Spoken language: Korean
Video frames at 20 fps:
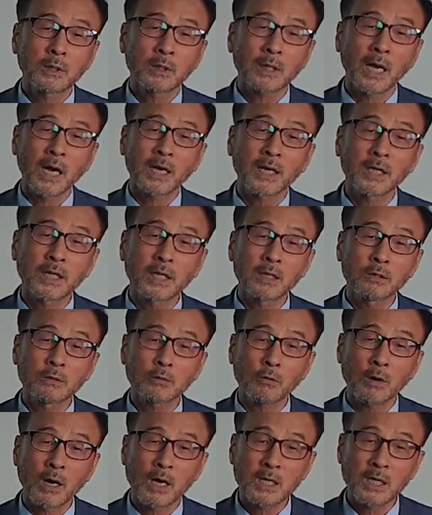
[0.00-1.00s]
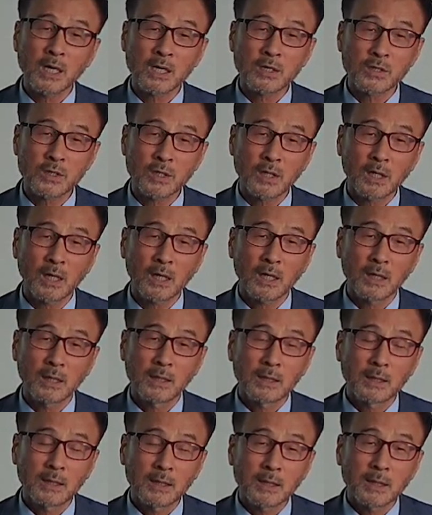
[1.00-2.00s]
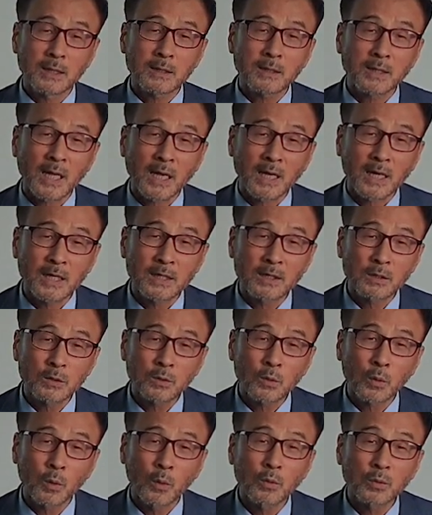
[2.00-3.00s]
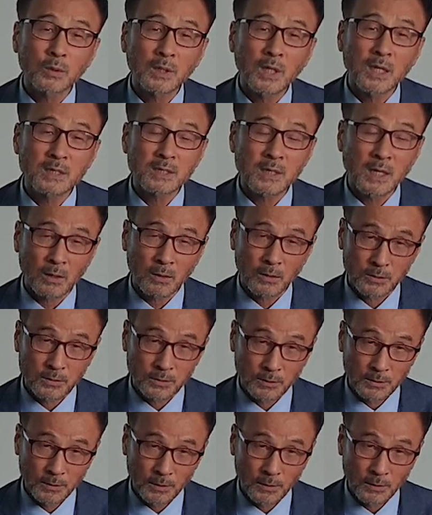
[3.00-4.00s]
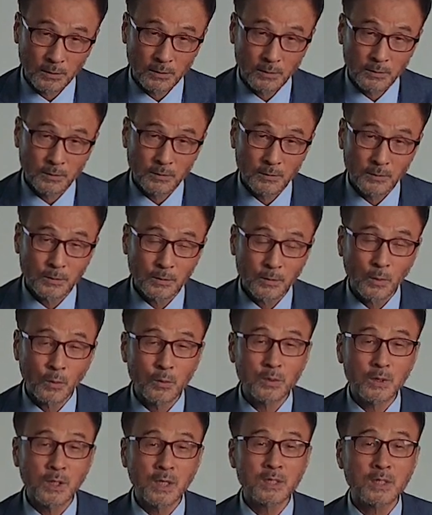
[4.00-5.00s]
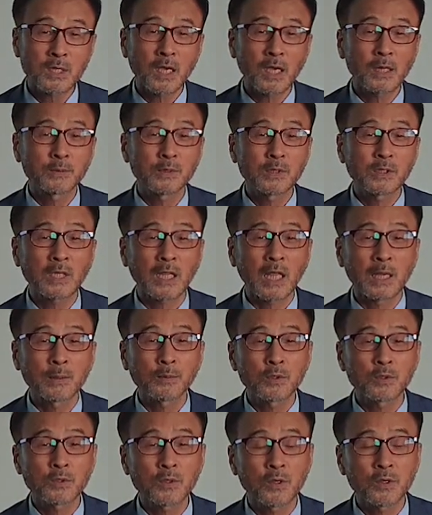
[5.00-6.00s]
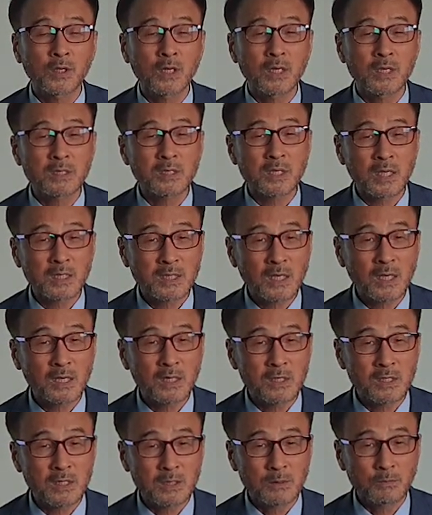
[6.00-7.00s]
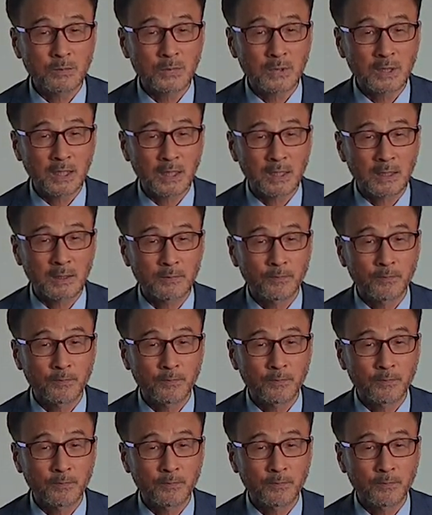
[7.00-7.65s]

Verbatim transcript: 가게 되는 관광지가 나라에 있는 동대사거든요. 동대세 가면 대불전이라는 사찰이 있습니다.